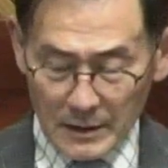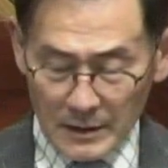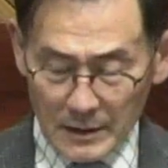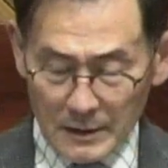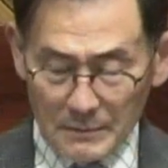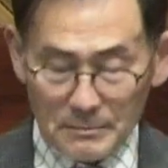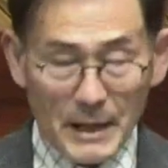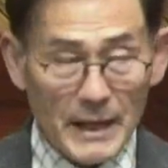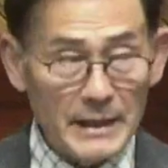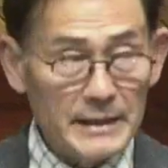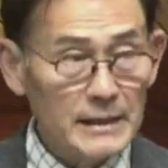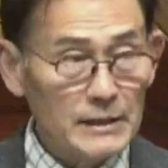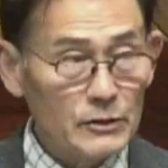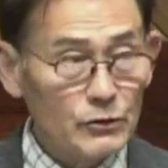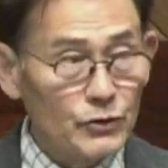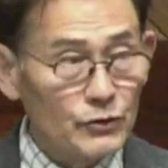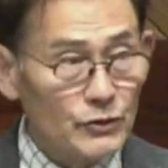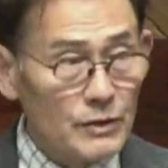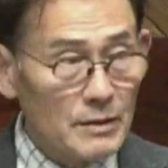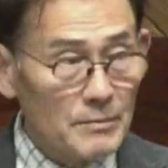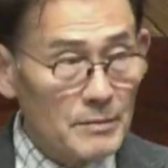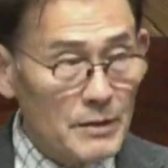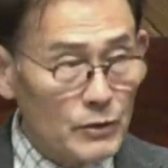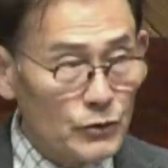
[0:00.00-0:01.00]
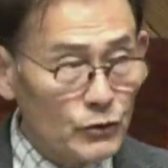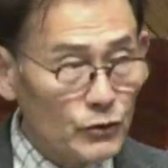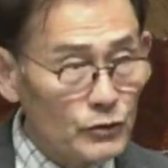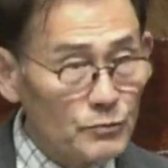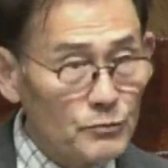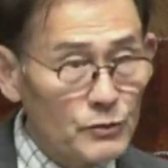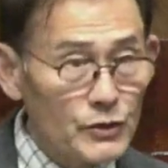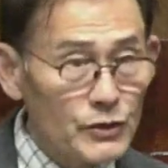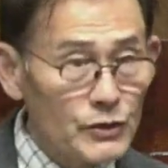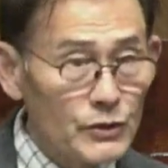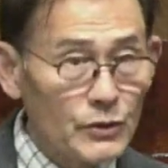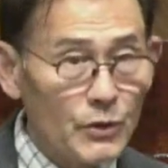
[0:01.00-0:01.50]
만일 주님이
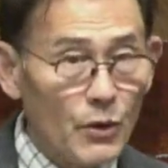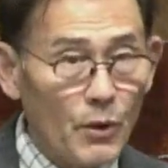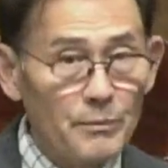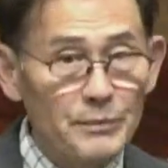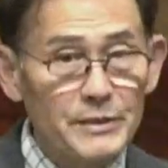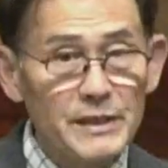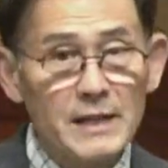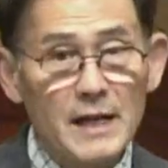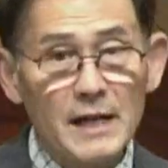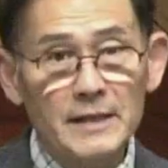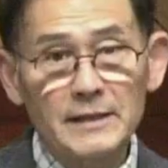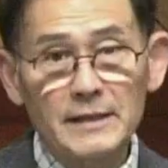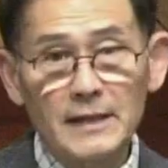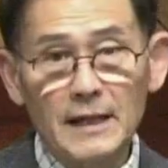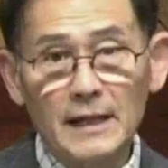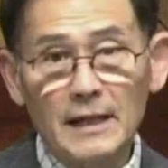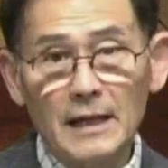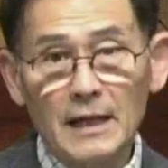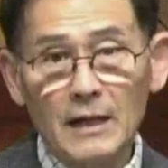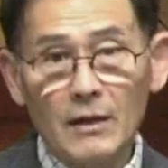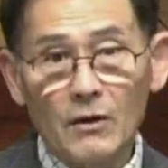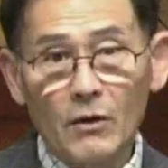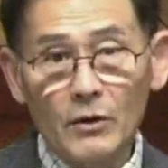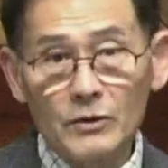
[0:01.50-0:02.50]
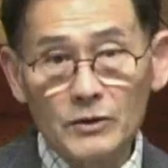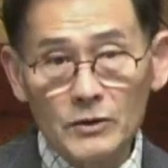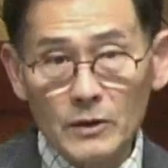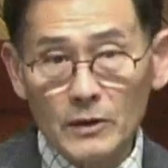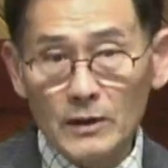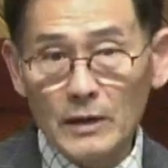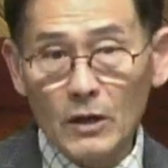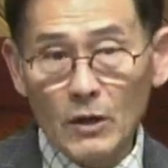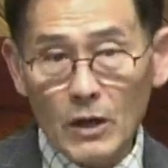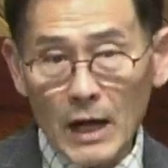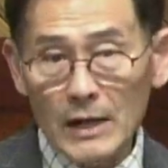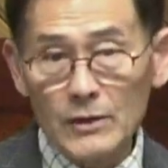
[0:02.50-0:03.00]
숨으시고 피하시다가
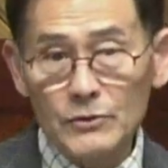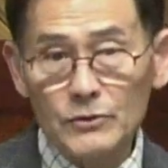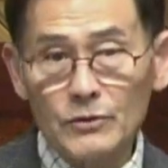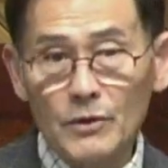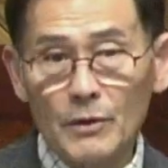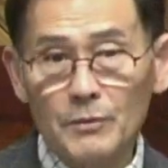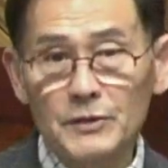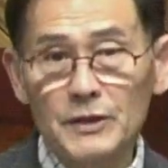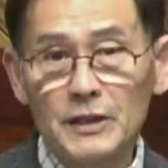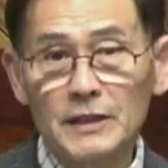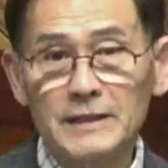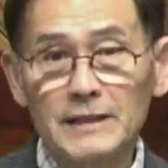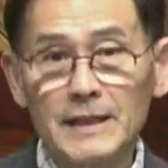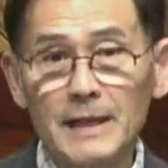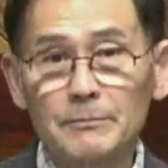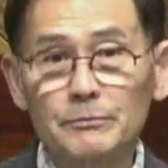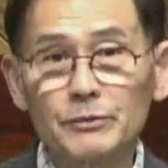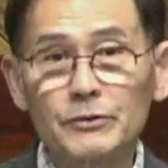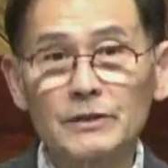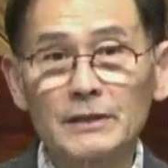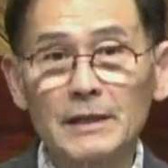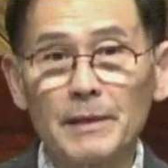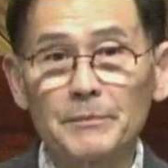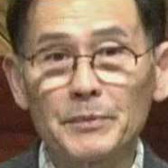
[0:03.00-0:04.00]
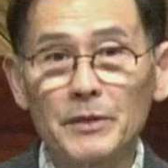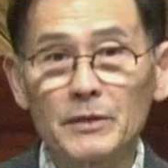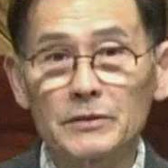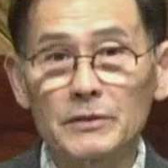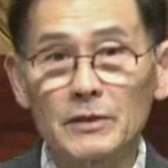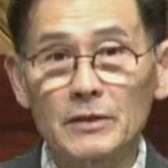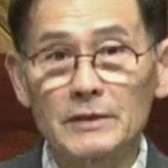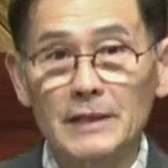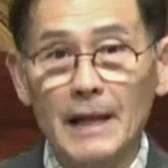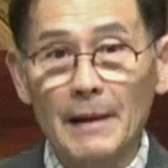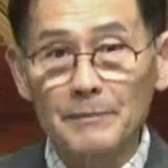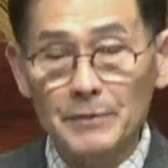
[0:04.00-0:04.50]
어쩌다 할 수 없이 그냥 붙잡혀서
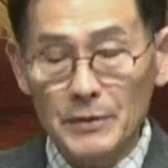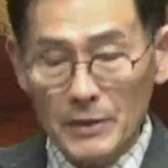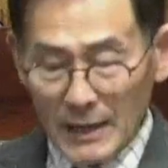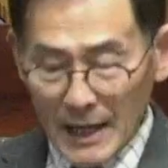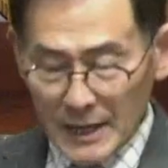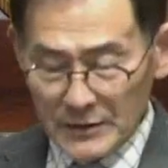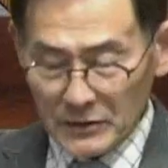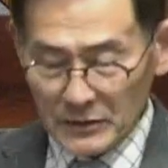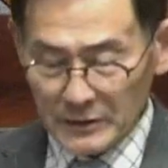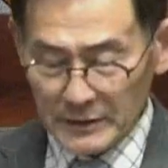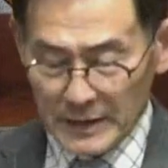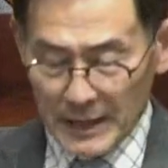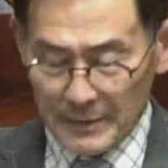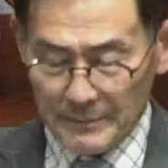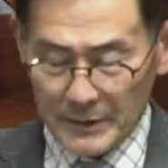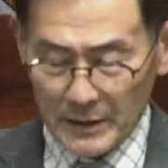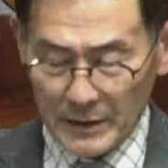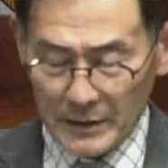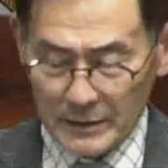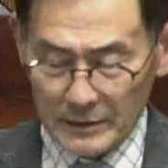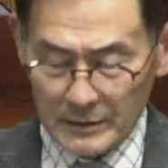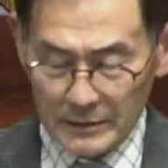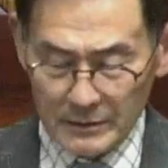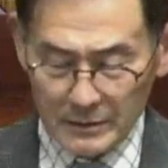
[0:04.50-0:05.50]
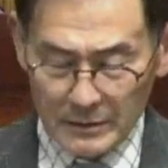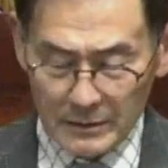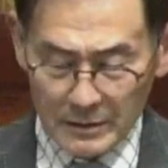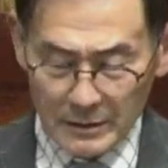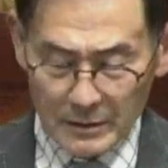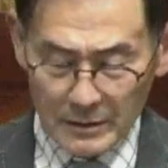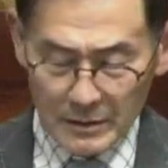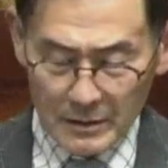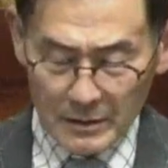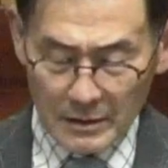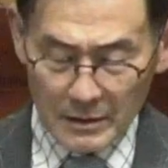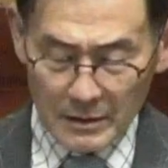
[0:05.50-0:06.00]
잡혀가셨다면
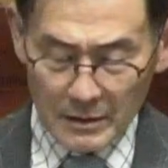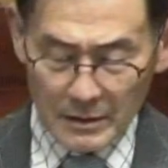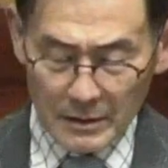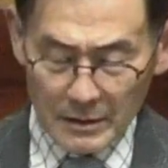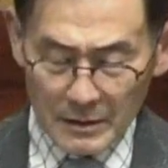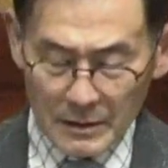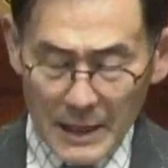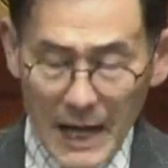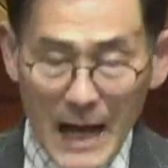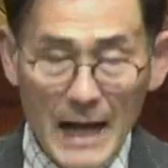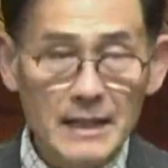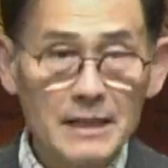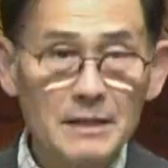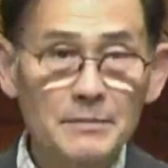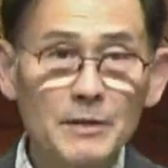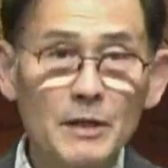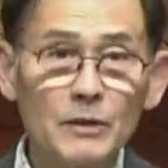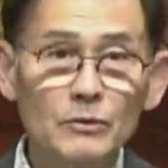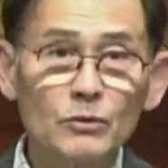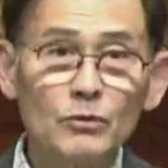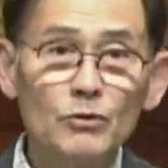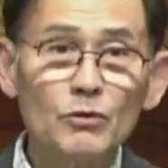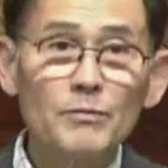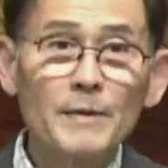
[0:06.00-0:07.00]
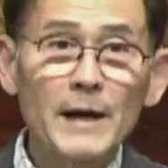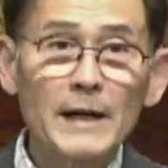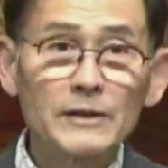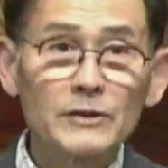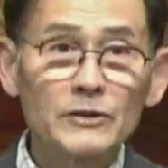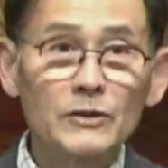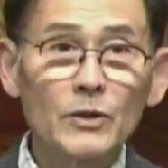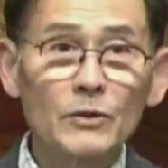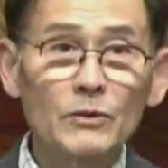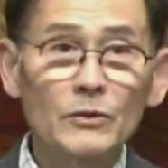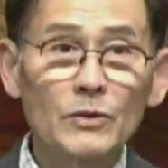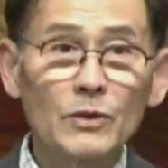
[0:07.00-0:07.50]
아니면
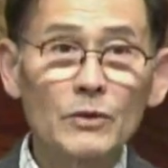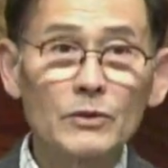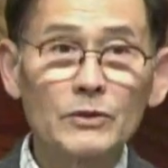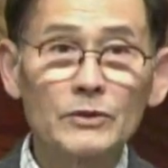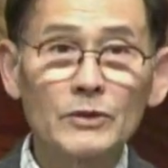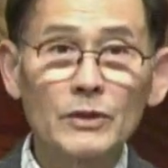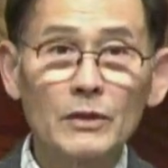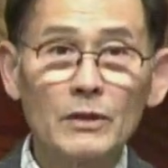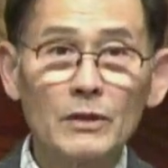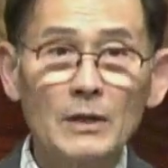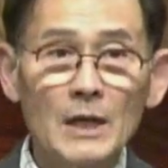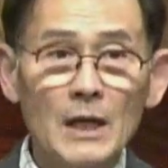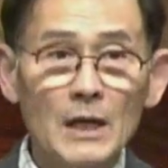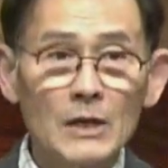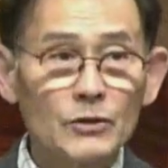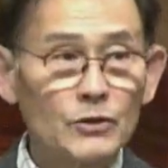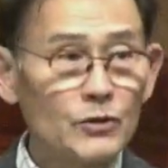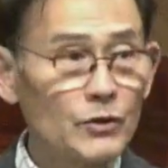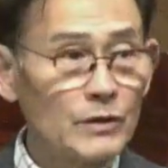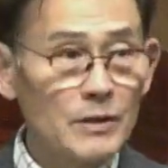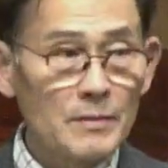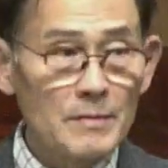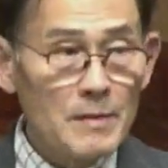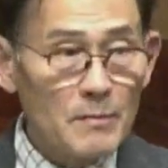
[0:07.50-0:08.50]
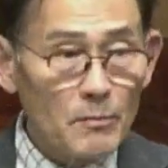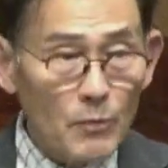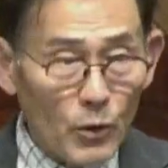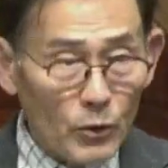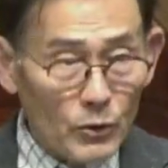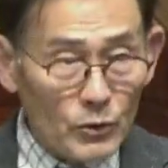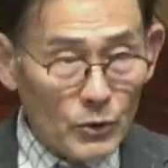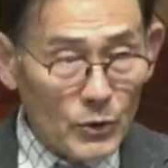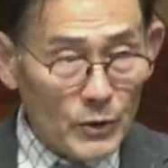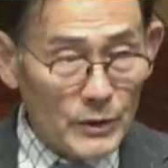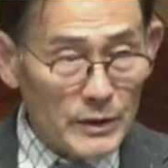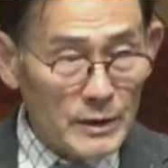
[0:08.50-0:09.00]
우발적으로 그저 주님이
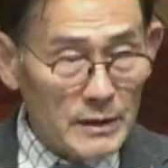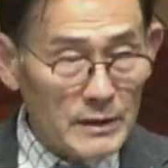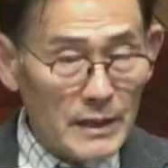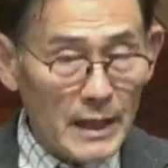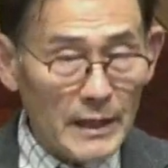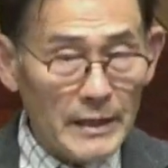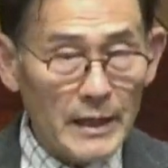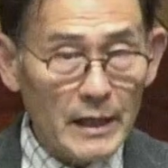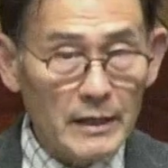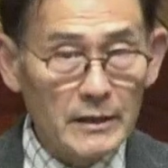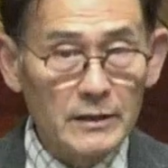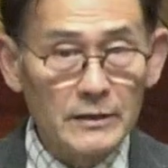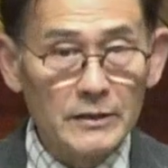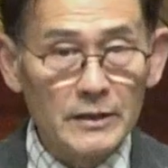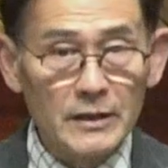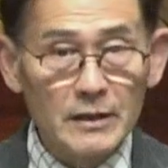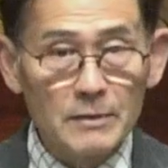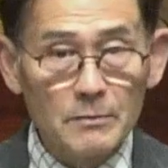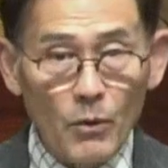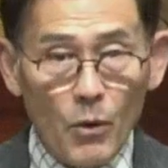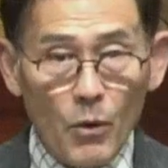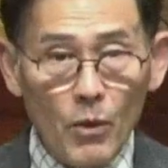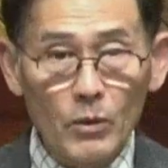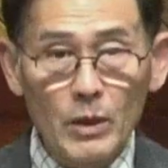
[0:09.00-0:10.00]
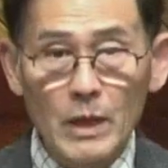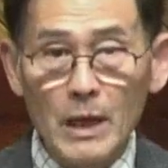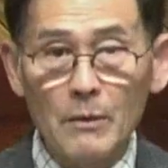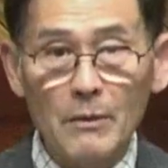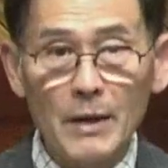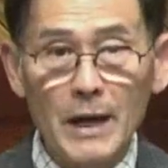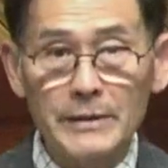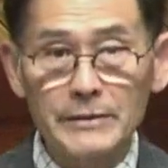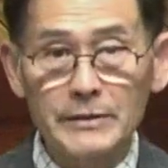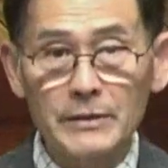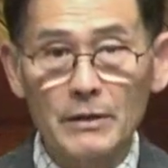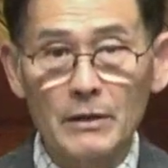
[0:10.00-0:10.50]
모르고 있는 사이에 그들이 몰래
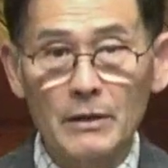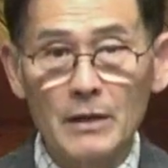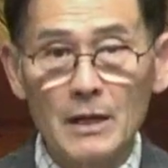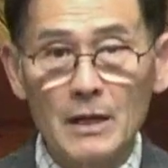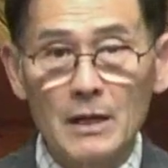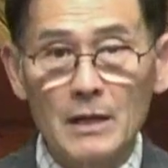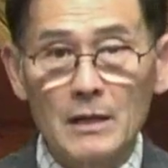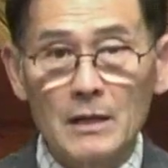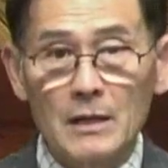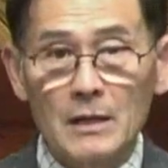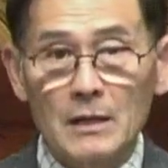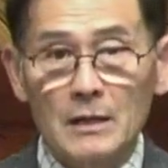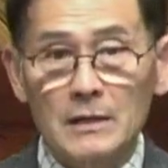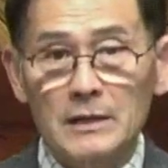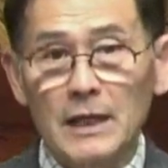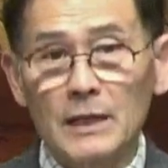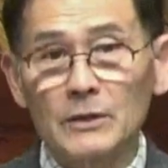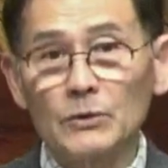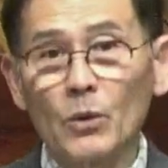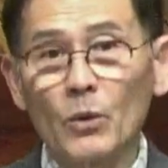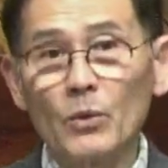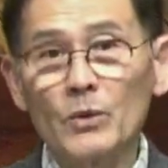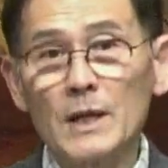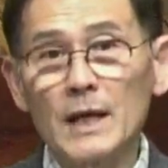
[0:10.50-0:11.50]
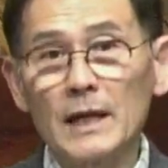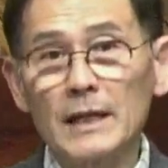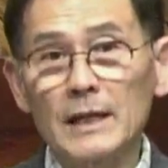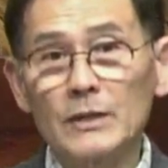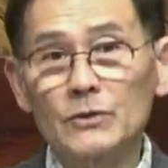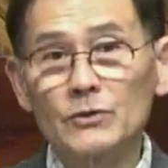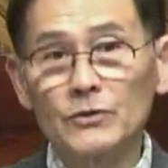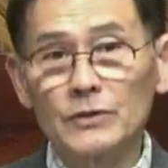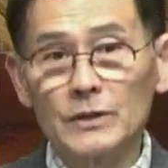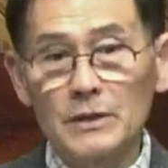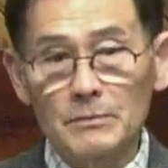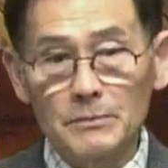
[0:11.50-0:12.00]
와서 그냥 놀라게
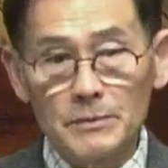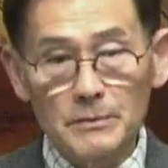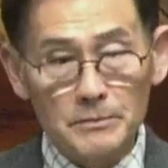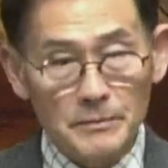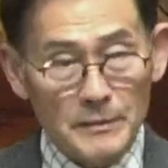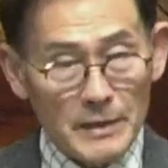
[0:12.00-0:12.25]
주님을,